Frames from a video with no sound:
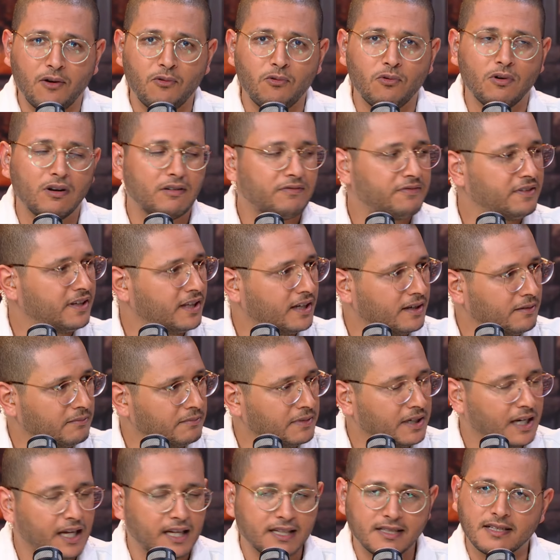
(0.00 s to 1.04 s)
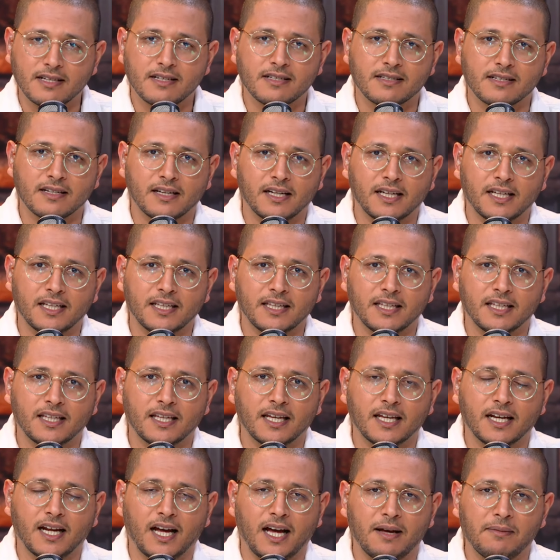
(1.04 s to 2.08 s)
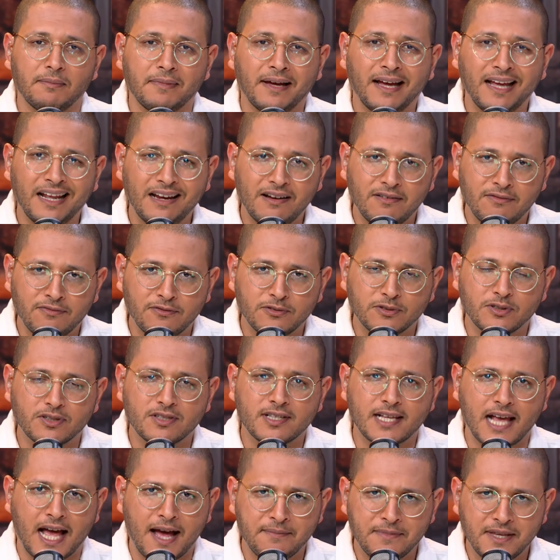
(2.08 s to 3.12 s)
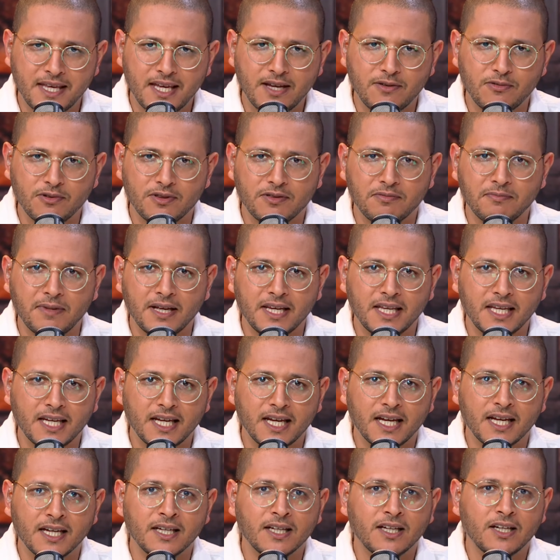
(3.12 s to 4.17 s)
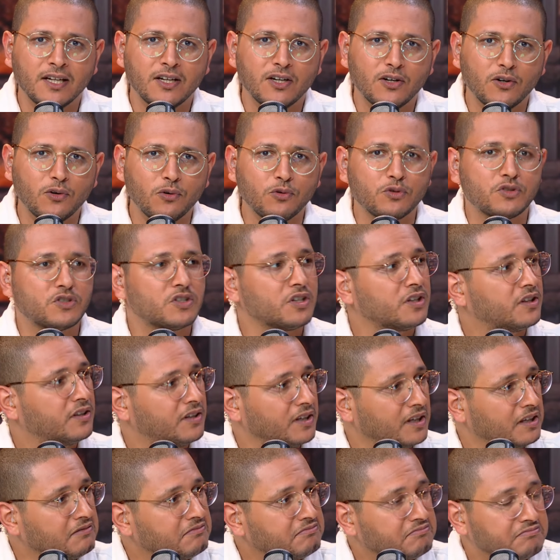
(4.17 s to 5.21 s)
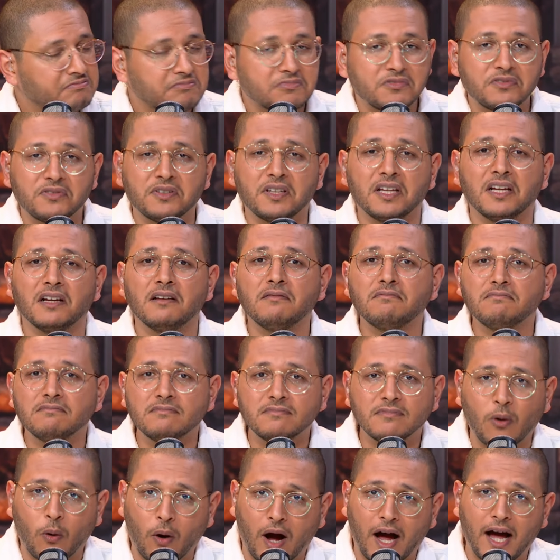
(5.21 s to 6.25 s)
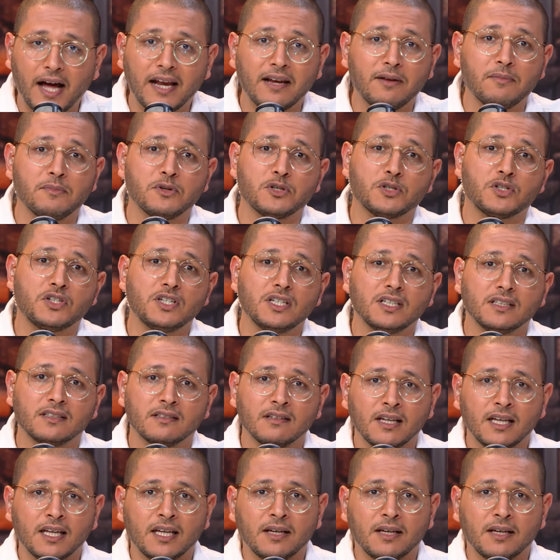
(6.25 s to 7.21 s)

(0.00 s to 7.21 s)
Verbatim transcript: اول فيلم من هالسلسله هذه كان عام 1968 فيلم وعالم جديد